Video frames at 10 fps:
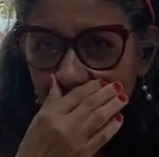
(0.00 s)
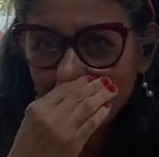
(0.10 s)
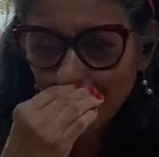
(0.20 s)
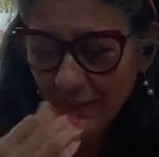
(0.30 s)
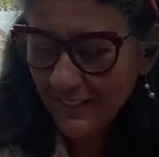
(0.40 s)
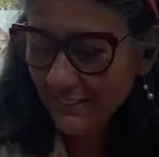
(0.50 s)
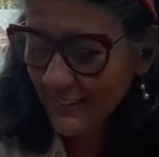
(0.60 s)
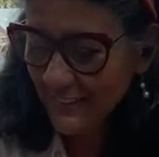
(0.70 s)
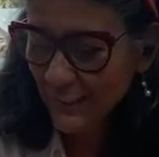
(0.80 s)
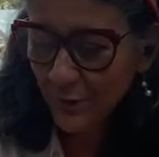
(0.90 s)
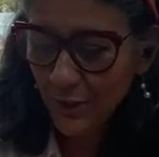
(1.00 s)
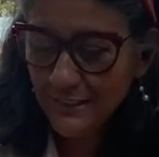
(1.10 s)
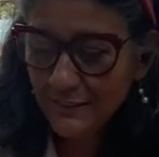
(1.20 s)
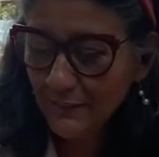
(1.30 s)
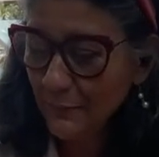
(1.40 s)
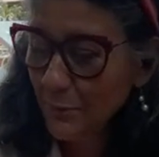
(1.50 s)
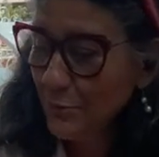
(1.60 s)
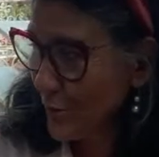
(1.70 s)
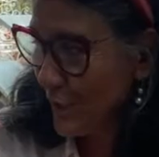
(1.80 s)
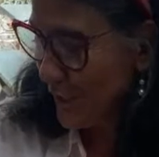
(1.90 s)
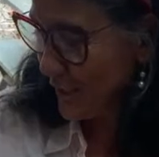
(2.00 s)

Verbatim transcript: espero que vocês gostem. Está com a mão suja